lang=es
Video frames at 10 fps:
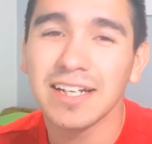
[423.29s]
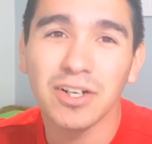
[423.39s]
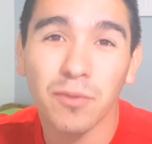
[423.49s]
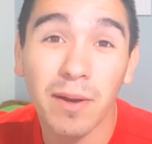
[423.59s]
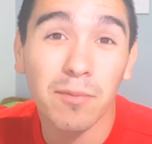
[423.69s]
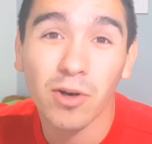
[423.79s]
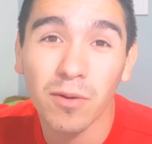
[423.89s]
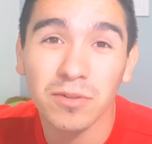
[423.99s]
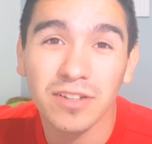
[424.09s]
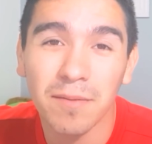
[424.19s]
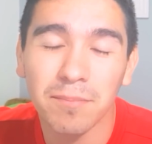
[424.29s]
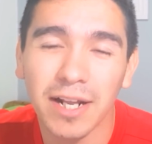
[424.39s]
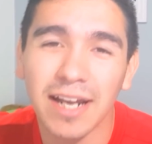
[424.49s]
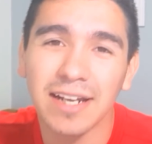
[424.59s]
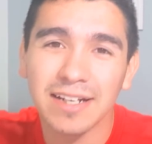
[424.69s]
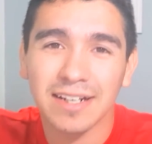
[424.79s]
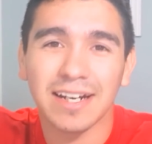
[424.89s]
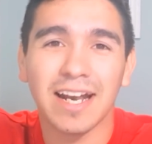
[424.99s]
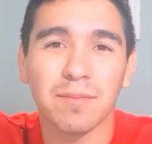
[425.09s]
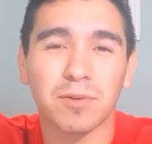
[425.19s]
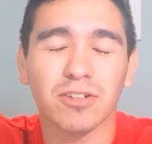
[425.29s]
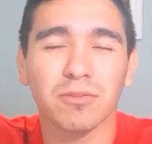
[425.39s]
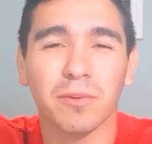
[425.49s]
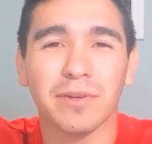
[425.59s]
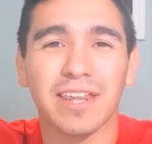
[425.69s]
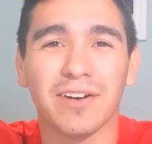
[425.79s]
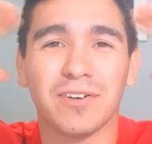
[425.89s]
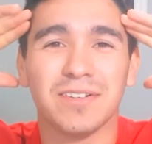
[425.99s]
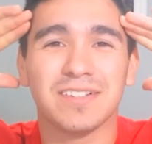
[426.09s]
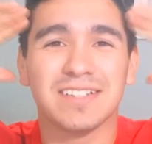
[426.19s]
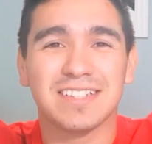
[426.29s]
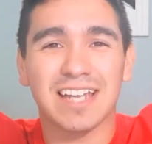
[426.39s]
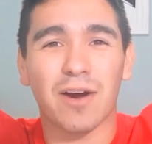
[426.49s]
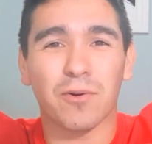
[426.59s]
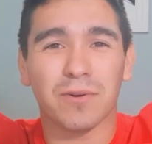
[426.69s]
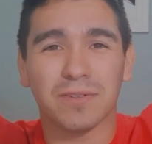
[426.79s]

Y nos vemos como siempre en el próximo video. ¡Chao!